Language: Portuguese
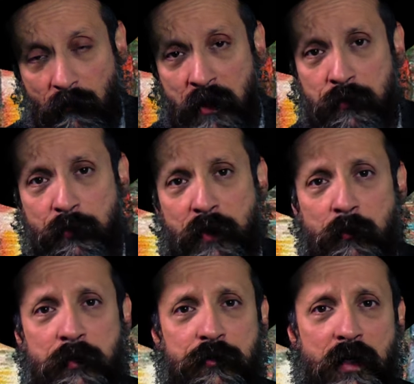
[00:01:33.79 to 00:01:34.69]

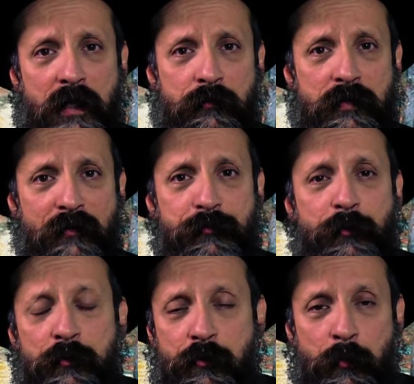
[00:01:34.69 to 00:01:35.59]
resolveram ir direto na
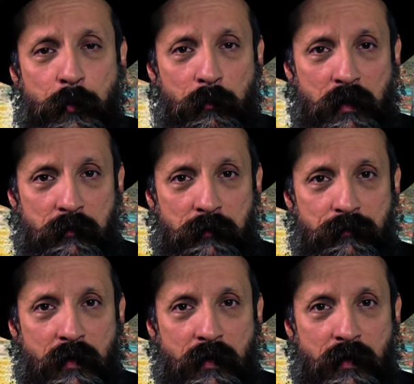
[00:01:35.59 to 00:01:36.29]
fonte do problema.